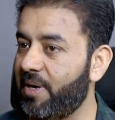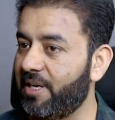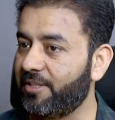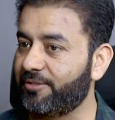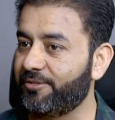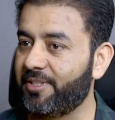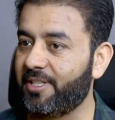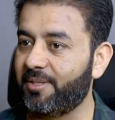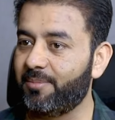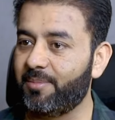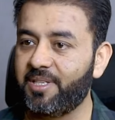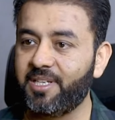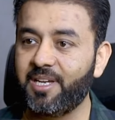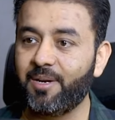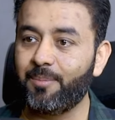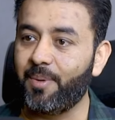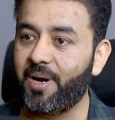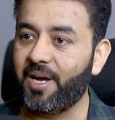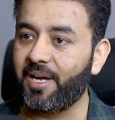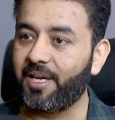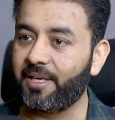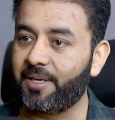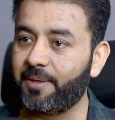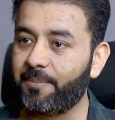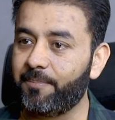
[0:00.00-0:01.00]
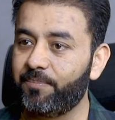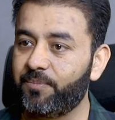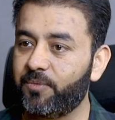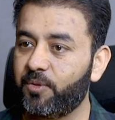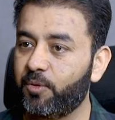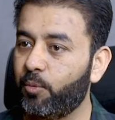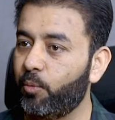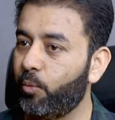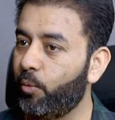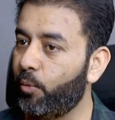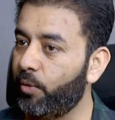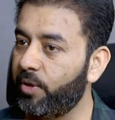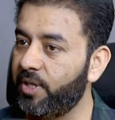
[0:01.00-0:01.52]
पाकिस्तान में या बाहर
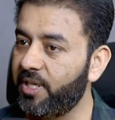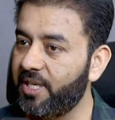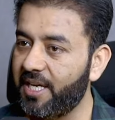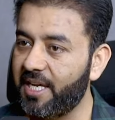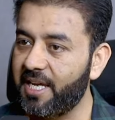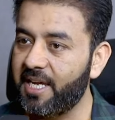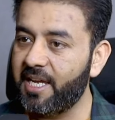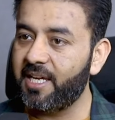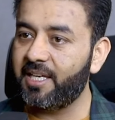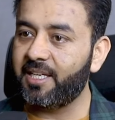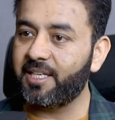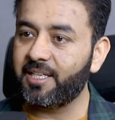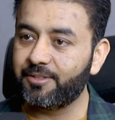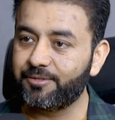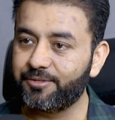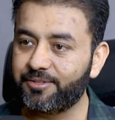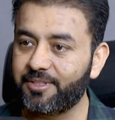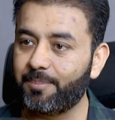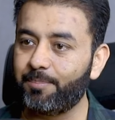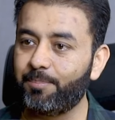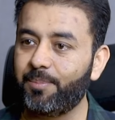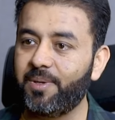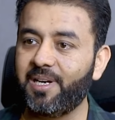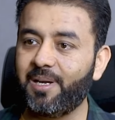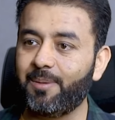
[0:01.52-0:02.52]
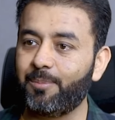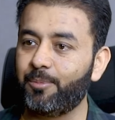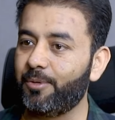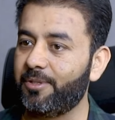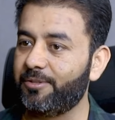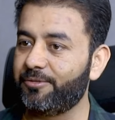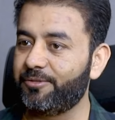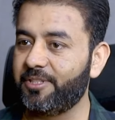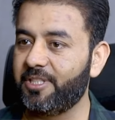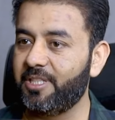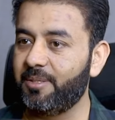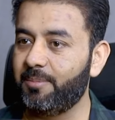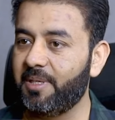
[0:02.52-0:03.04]
हाँ। कोई एक एग्जाम्पल आपको
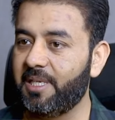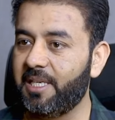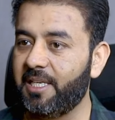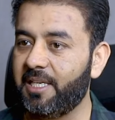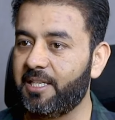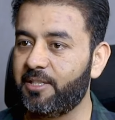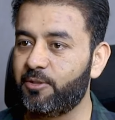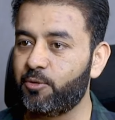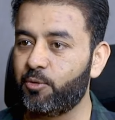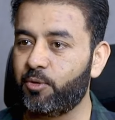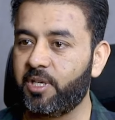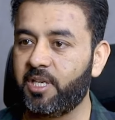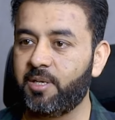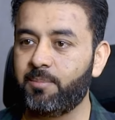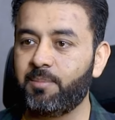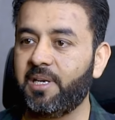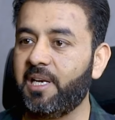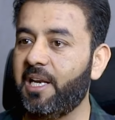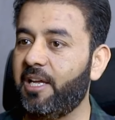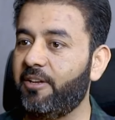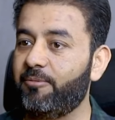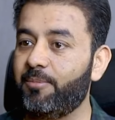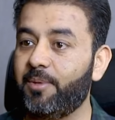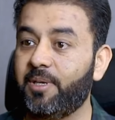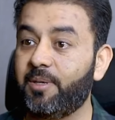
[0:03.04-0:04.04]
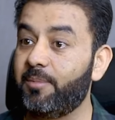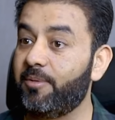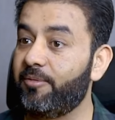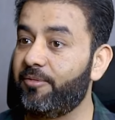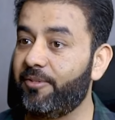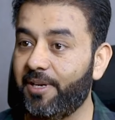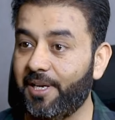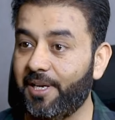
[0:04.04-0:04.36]
ऐसी नहीं मिलेगी जो कि मैं लाइफ में कभी